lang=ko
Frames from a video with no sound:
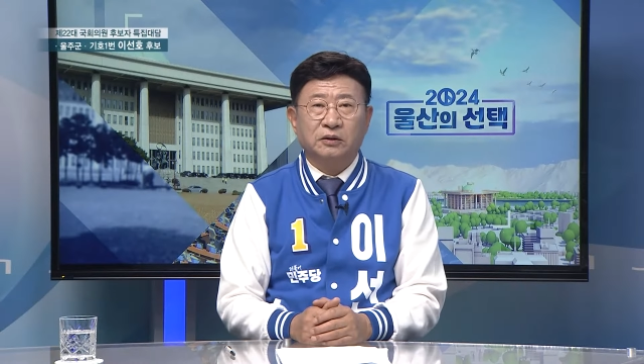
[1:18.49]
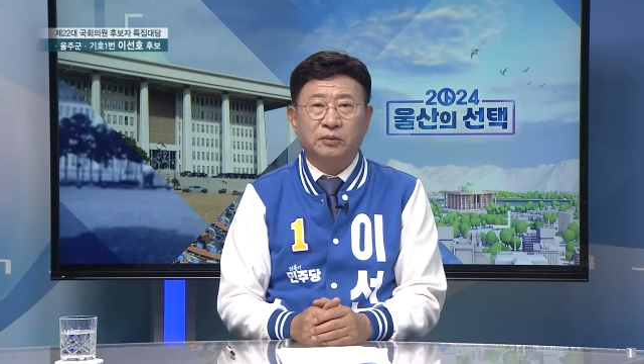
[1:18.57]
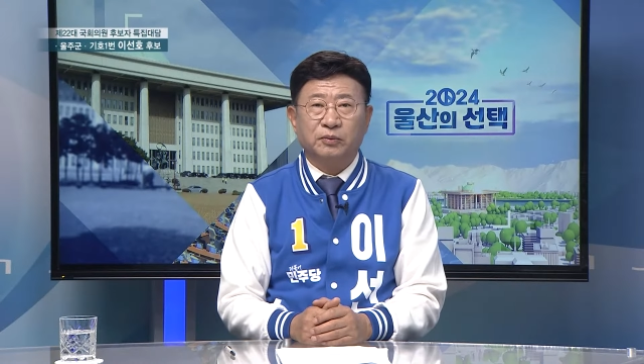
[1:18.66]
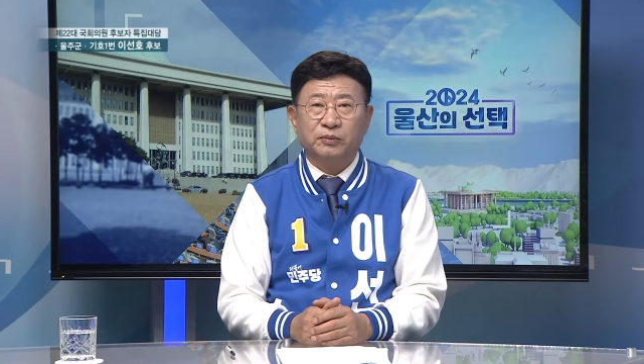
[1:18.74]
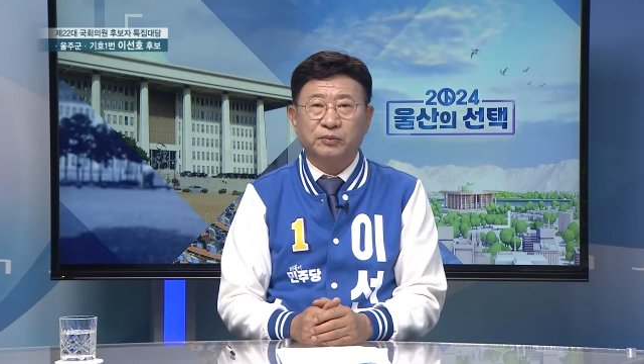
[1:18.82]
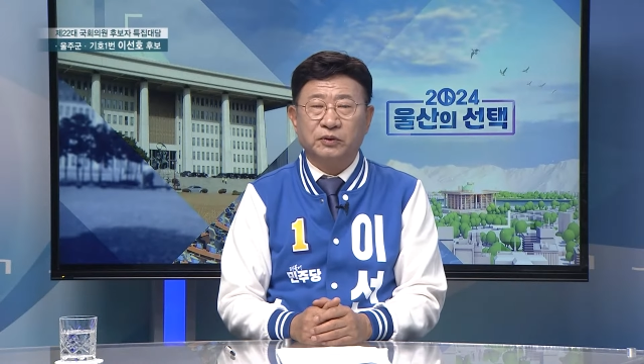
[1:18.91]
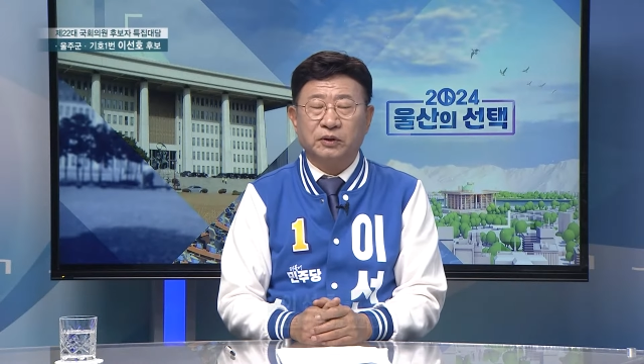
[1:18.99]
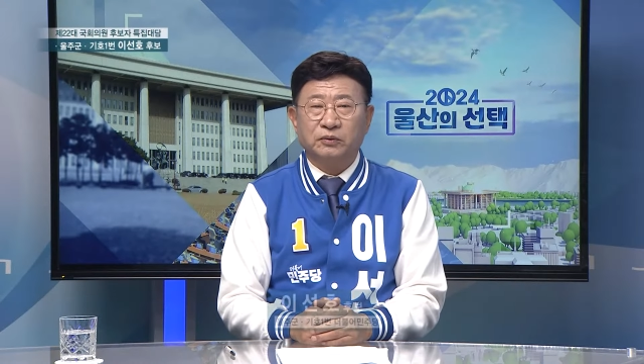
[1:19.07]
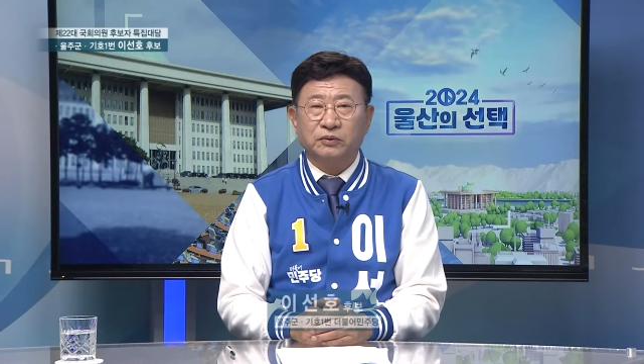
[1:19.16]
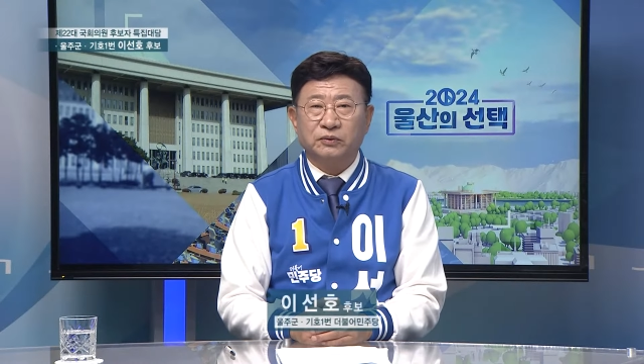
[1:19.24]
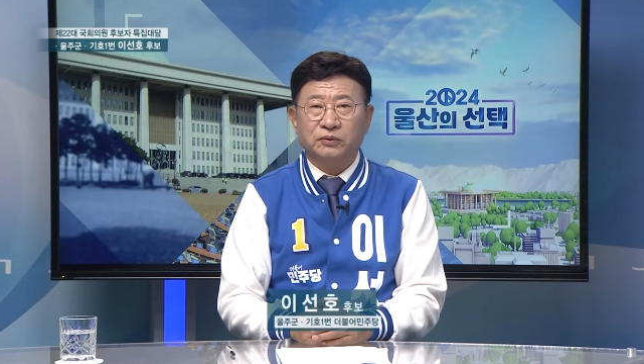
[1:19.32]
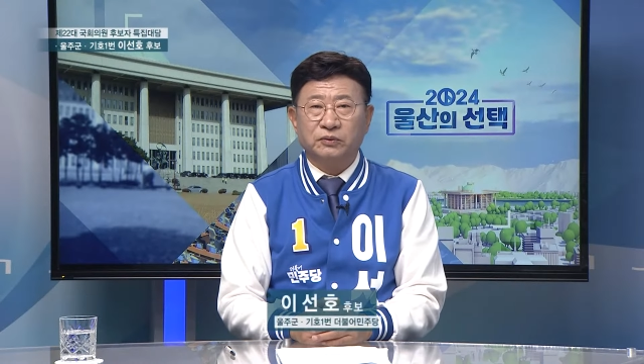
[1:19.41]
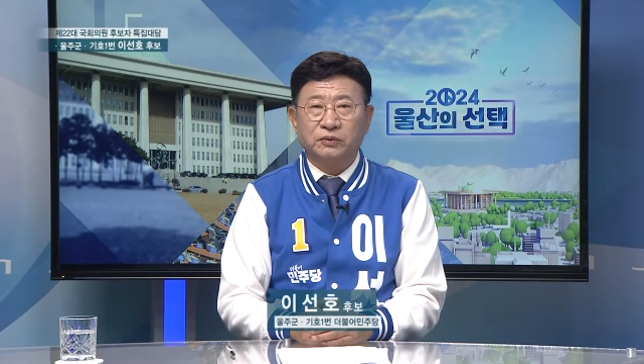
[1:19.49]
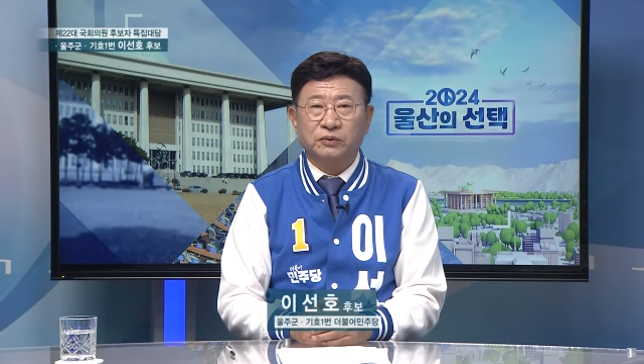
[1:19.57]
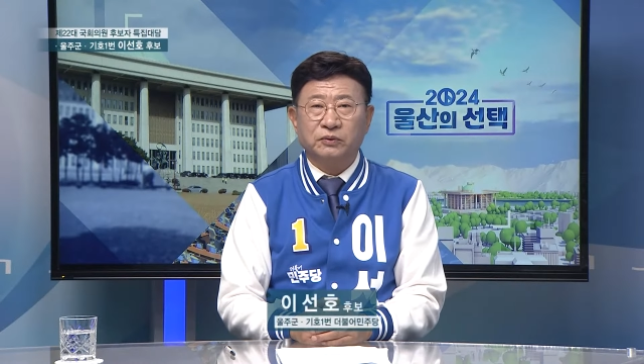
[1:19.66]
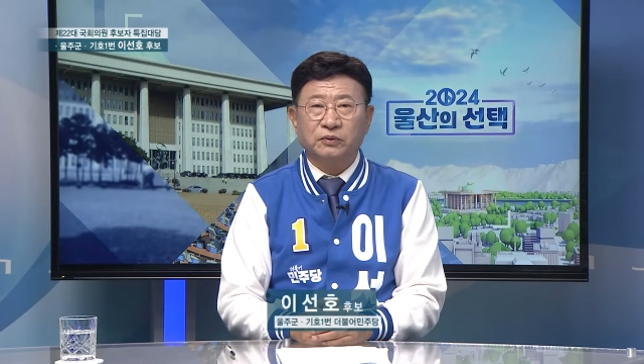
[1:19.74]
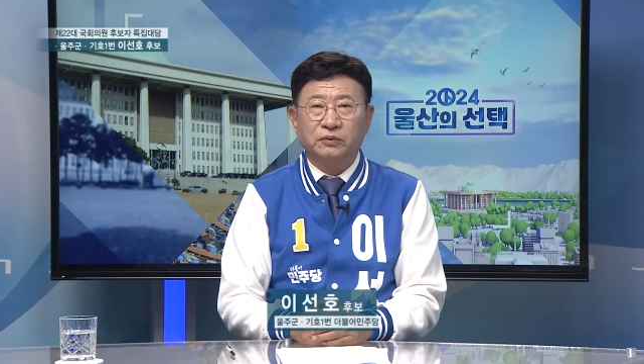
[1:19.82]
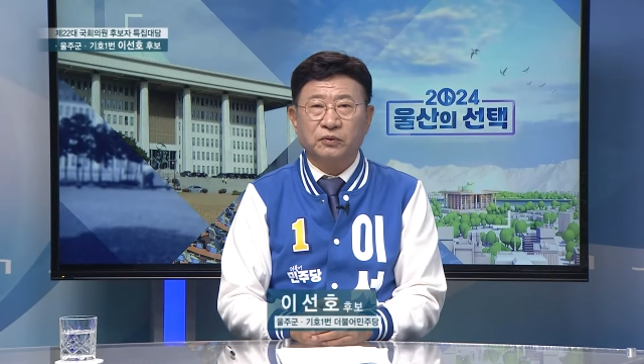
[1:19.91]
더불어민주당
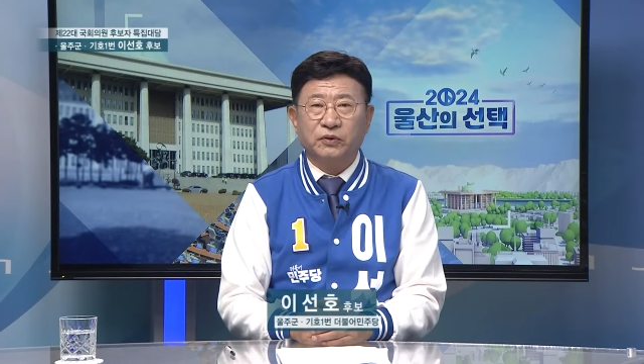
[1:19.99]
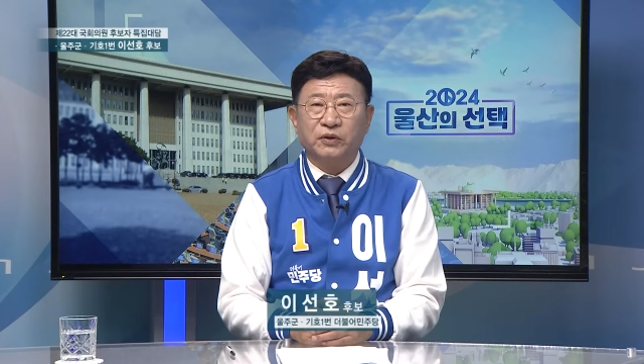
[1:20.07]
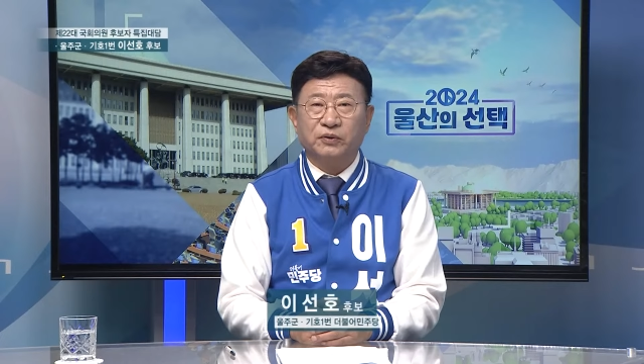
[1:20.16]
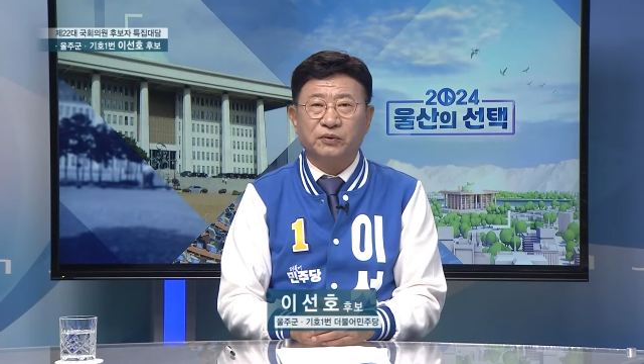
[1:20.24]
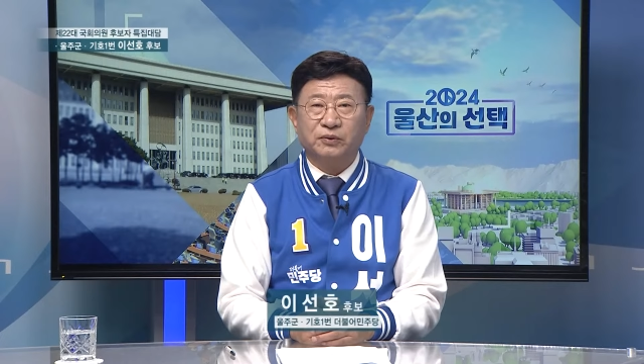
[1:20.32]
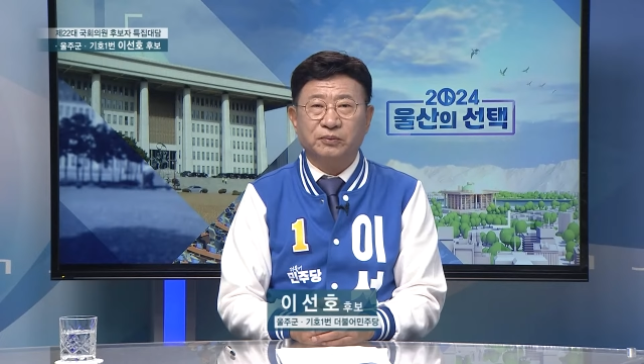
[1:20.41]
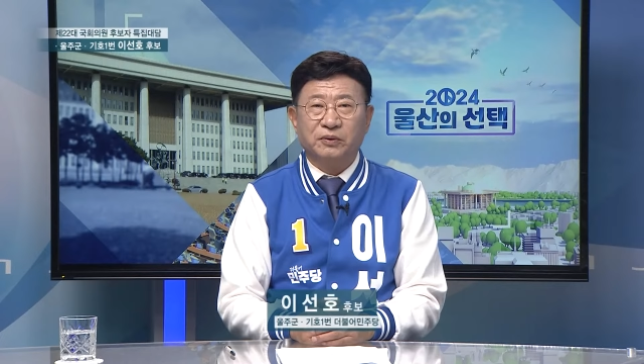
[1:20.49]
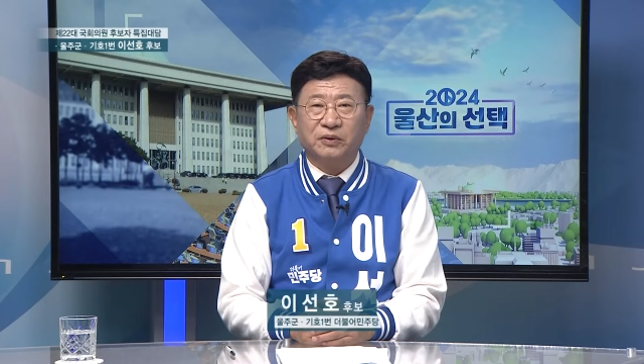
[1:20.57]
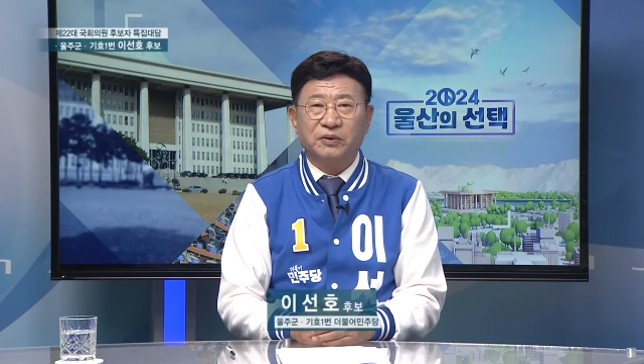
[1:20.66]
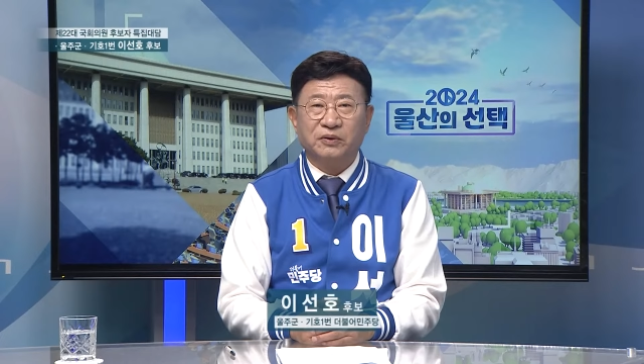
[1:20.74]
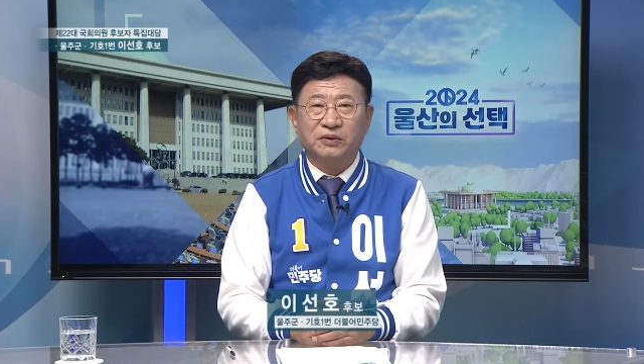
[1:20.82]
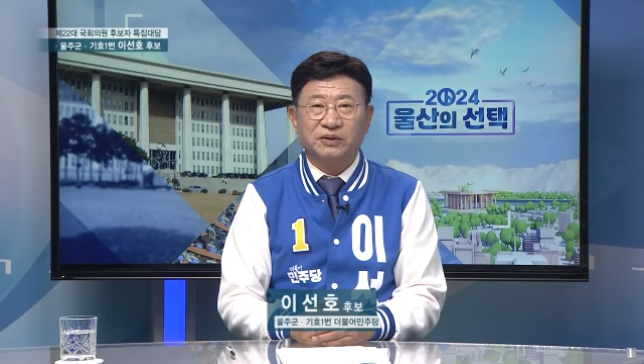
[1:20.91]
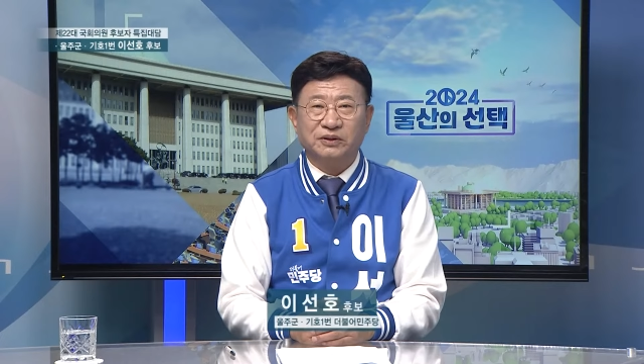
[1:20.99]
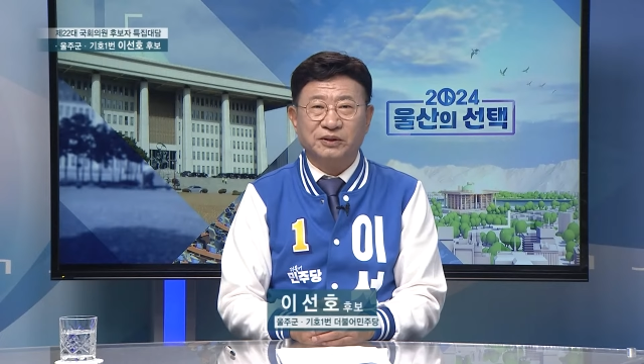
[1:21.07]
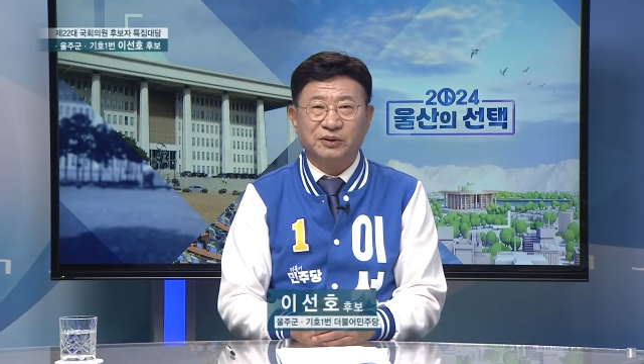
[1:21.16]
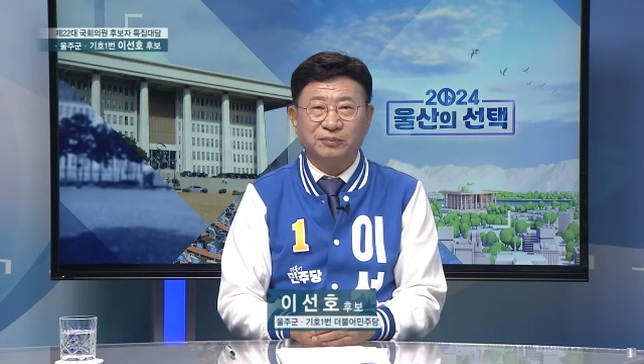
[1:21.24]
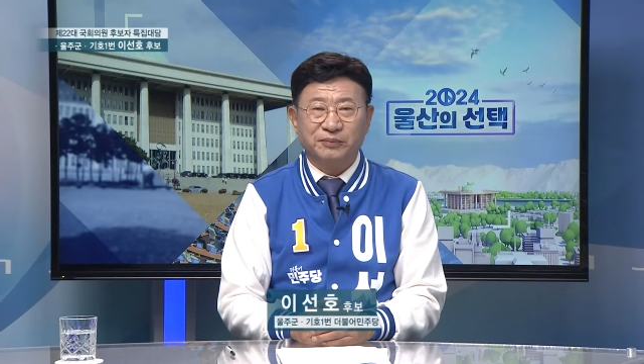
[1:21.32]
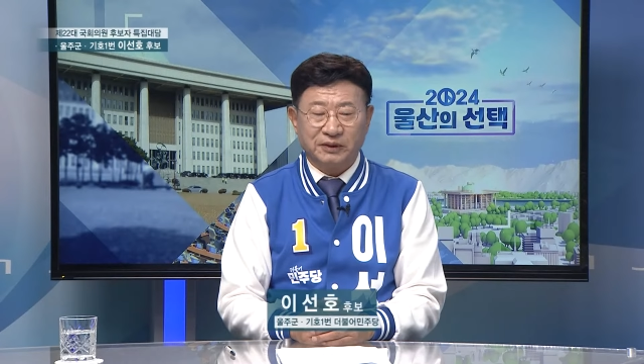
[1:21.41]
울주군 국회의원 후보
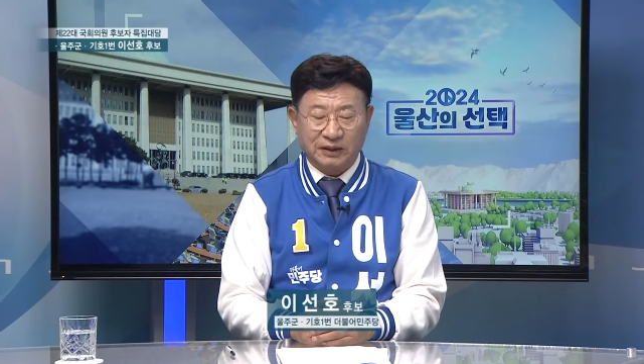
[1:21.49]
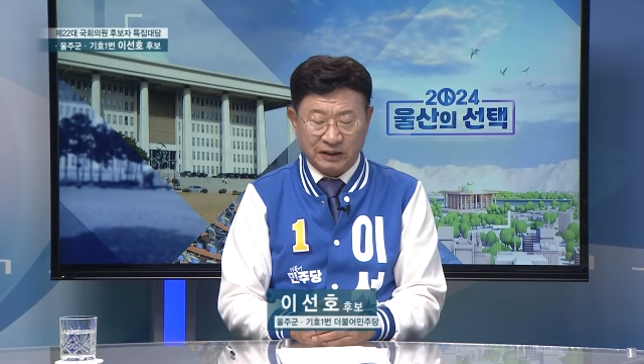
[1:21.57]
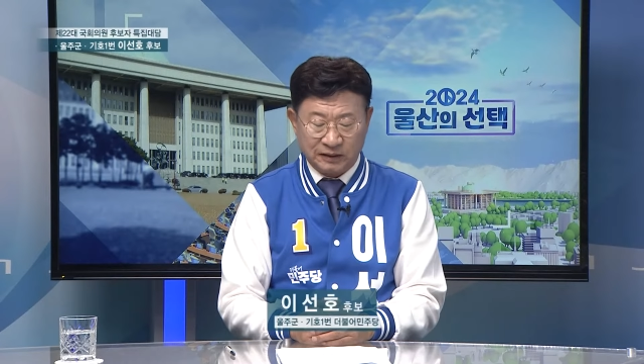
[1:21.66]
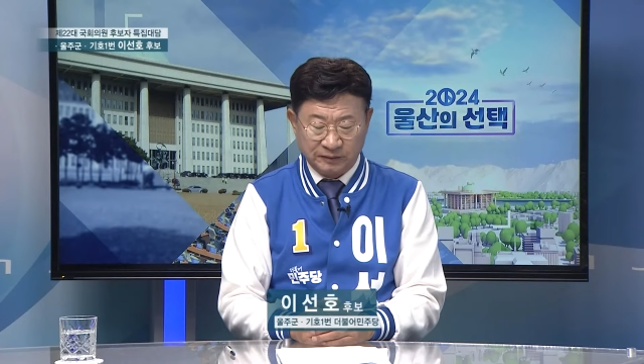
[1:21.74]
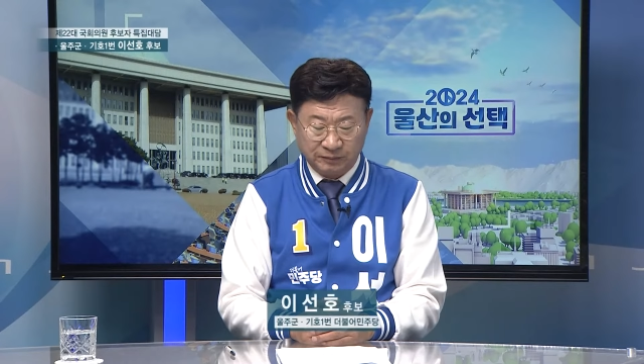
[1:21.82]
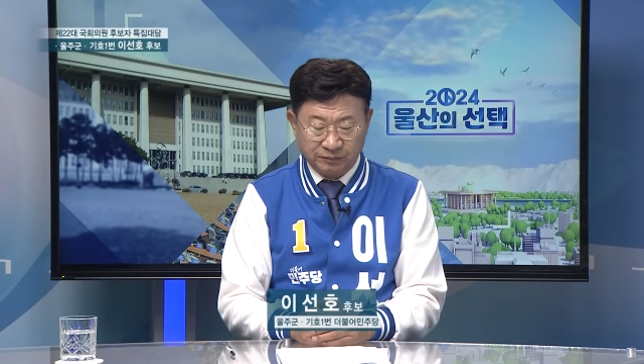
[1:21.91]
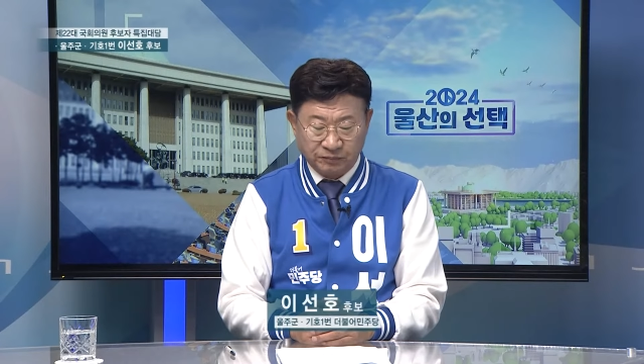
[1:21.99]
이선호입니다.